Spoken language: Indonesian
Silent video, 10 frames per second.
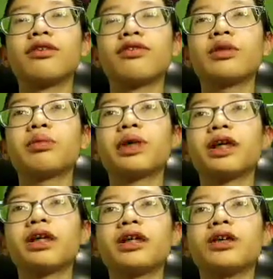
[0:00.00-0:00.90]
feel
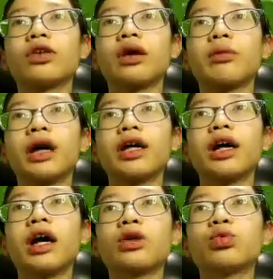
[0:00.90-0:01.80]
feeling, oke okay,
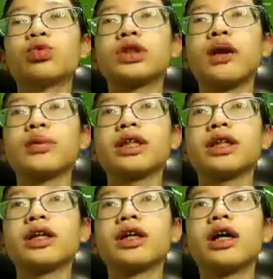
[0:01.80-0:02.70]
bahaya aduh salah
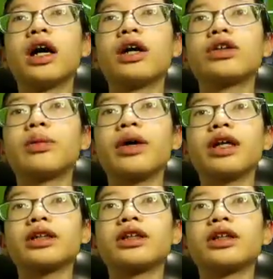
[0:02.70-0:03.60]
pencet ayo saya
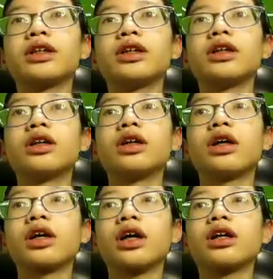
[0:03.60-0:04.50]
peres
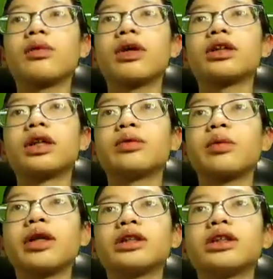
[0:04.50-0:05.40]
kali ini pada James
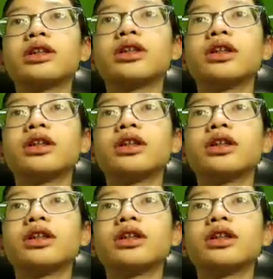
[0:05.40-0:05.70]
Madison